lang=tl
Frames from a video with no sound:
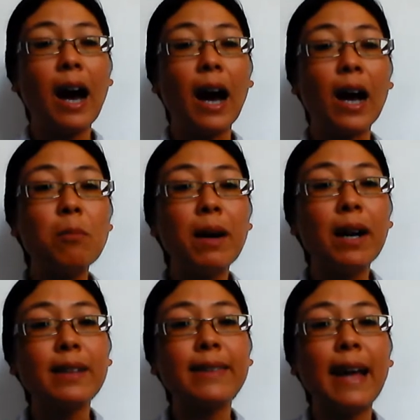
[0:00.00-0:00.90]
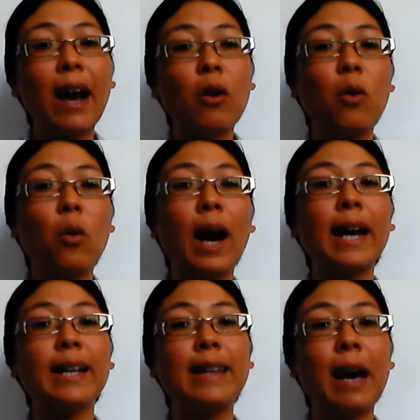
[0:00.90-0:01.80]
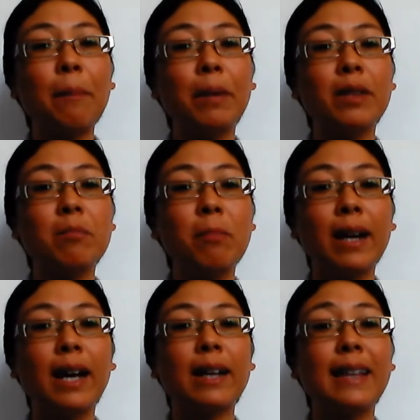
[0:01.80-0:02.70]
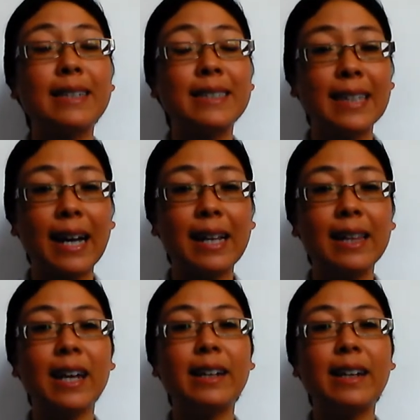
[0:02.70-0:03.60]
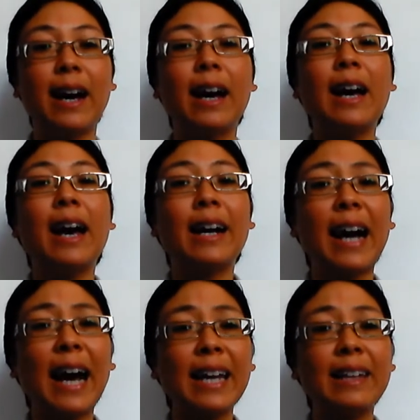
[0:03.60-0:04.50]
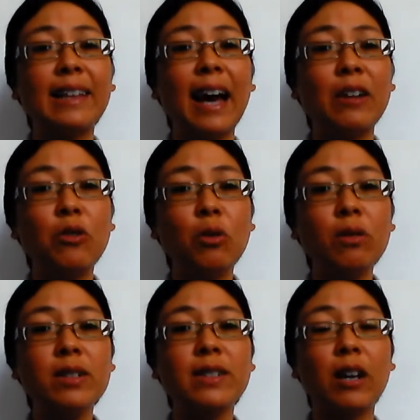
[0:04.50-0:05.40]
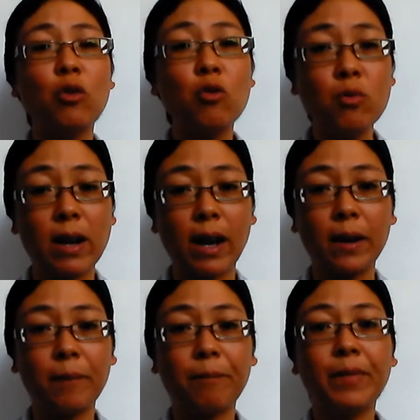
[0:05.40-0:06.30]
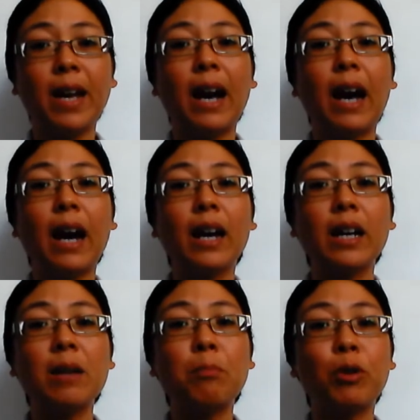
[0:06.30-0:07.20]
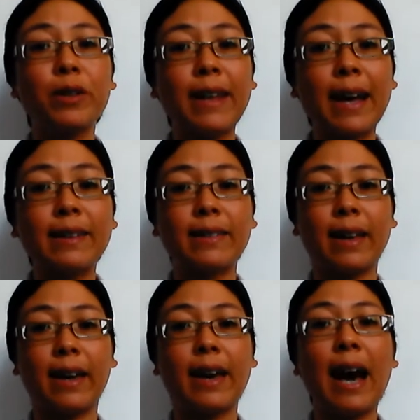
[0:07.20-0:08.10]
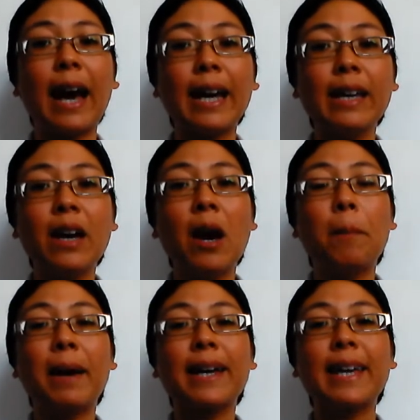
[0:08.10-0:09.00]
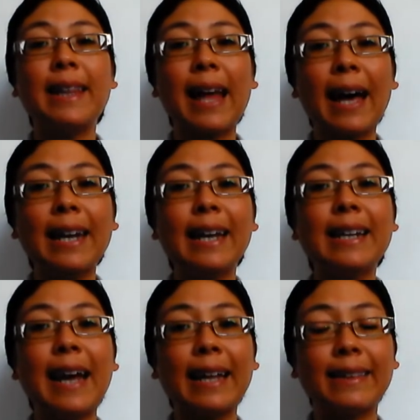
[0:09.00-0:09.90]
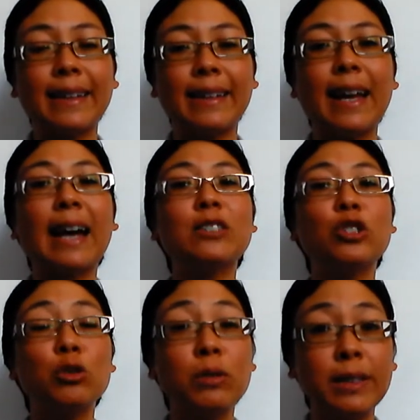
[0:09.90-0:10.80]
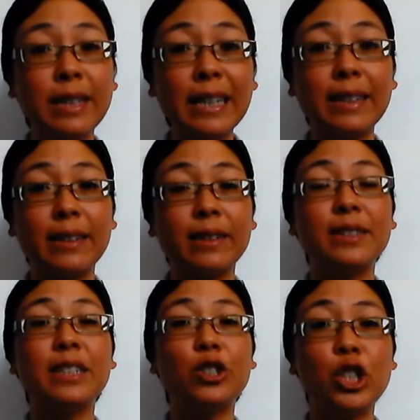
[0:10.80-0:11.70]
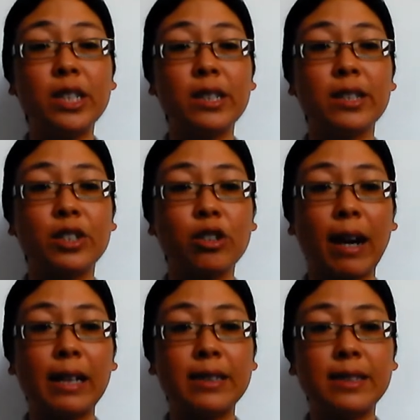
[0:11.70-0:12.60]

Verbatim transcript: Ang mga tao ay dapat magdasal na kahit anong sakuna ang importante ay makilala natin at sundin si Jesus Christ